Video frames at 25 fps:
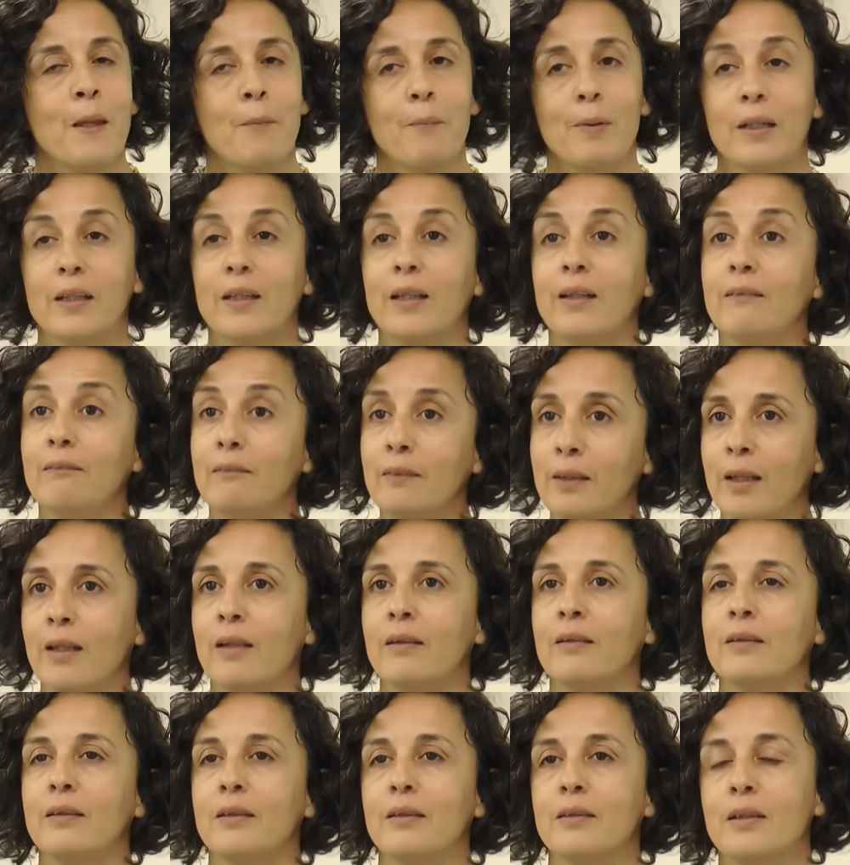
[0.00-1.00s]
para quem
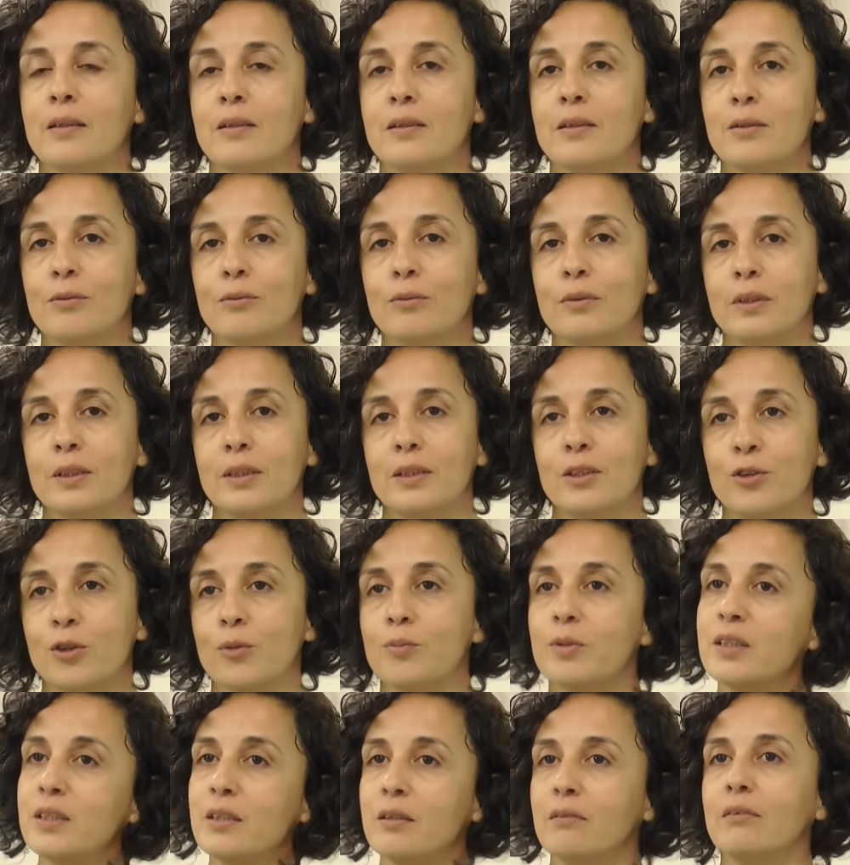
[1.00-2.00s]
entende da,
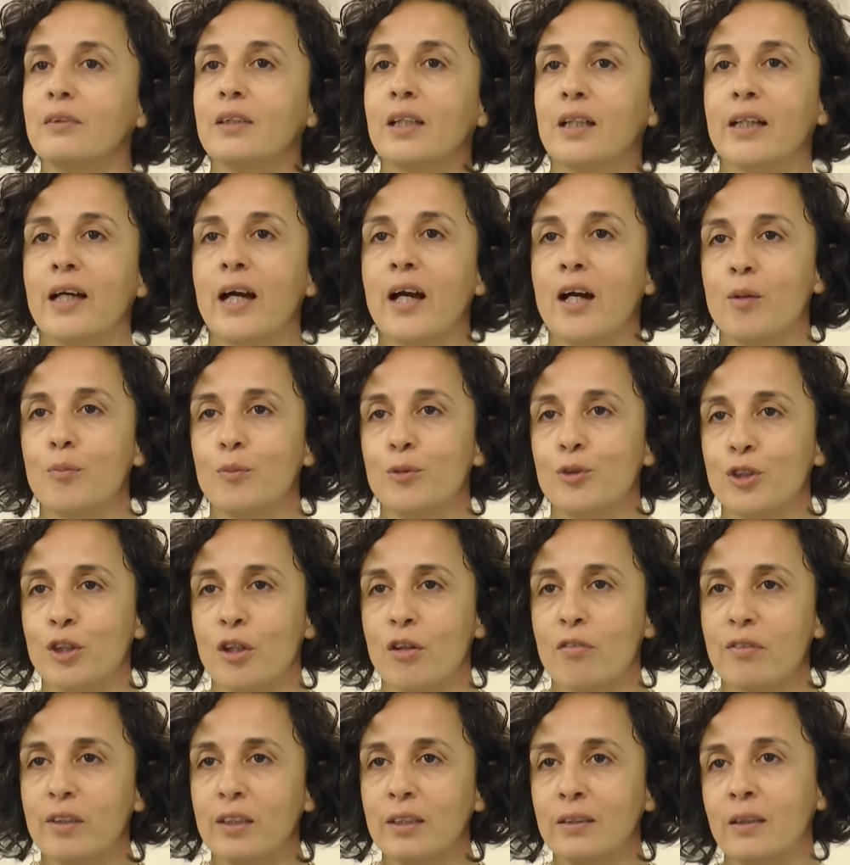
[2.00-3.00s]
sobre a Segunda Guerra
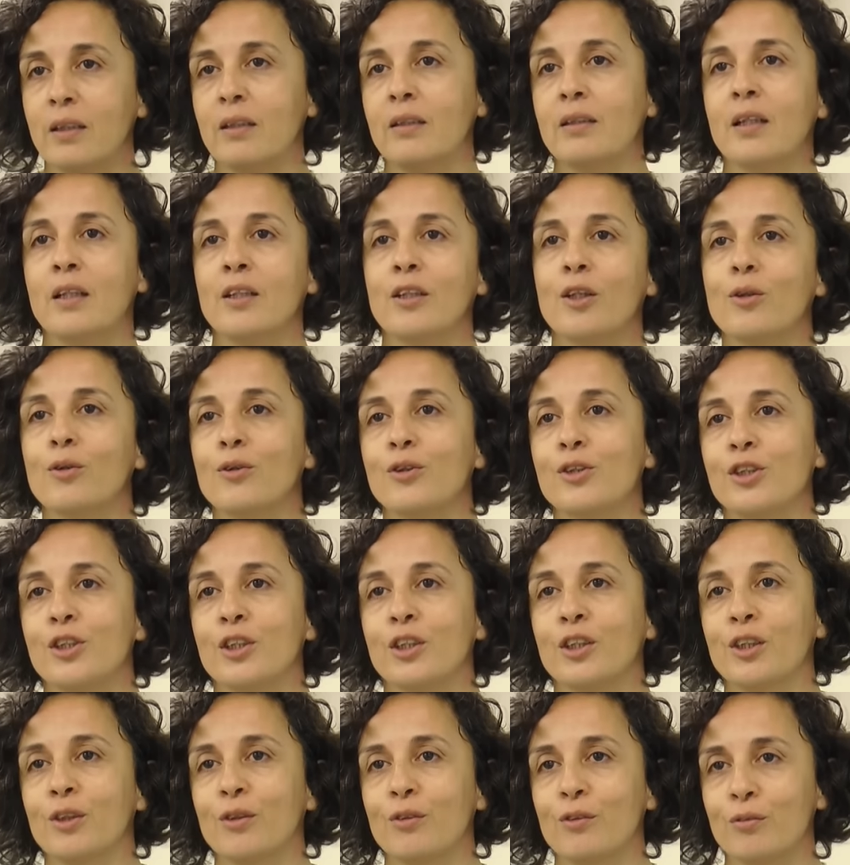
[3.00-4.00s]
Mundial vai entender a
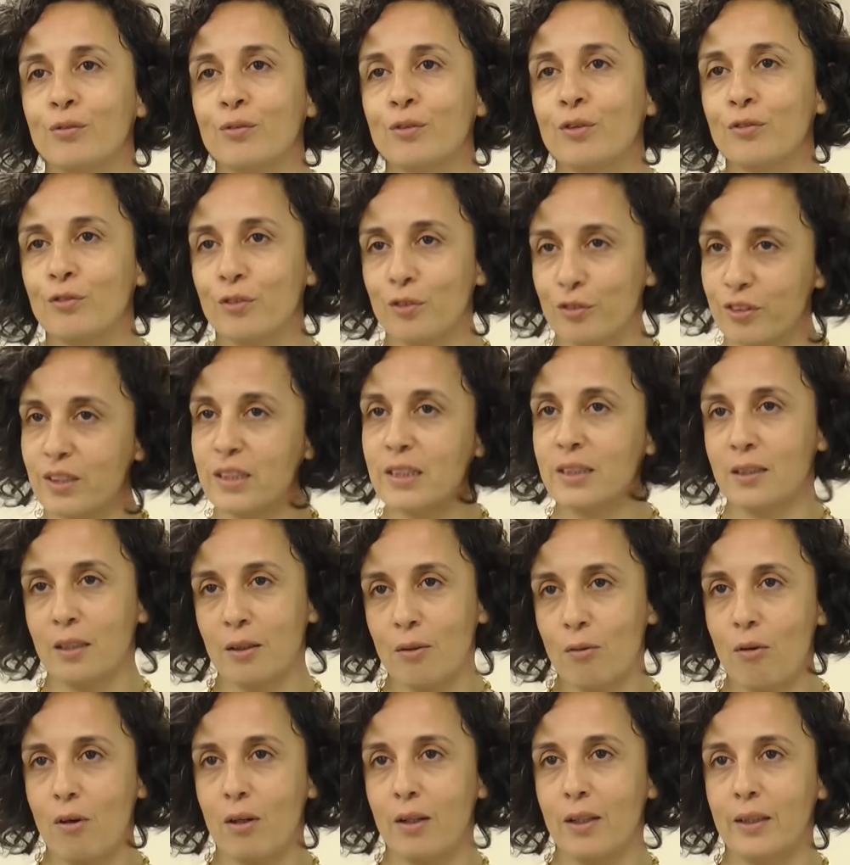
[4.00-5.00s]
analogia que eu tô, vou fazer
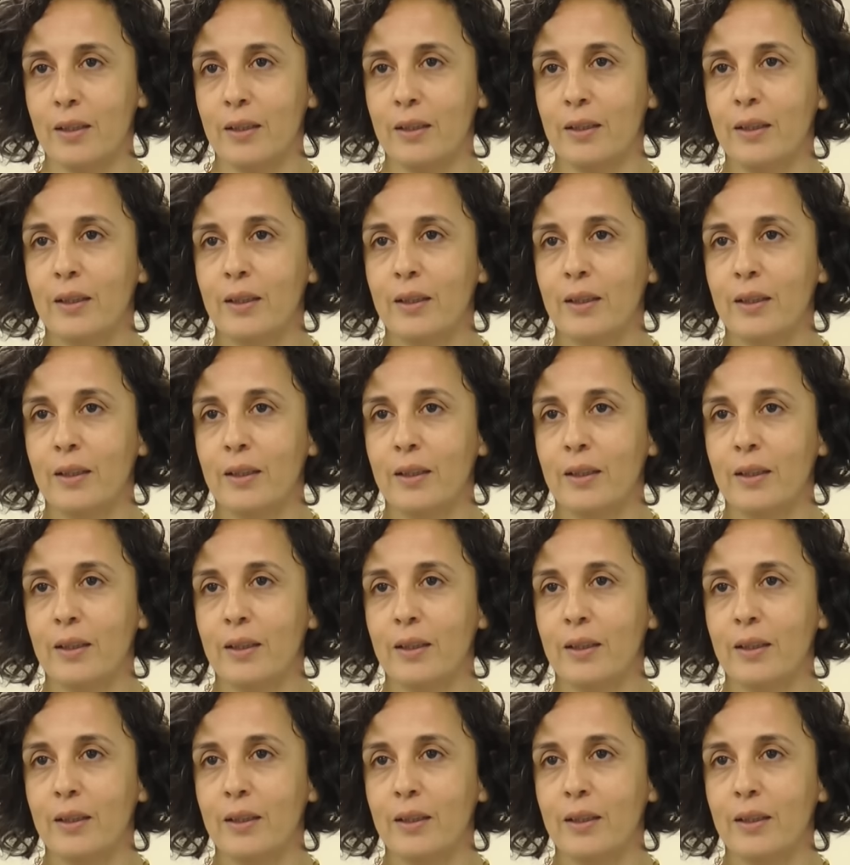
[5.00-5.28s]
agora.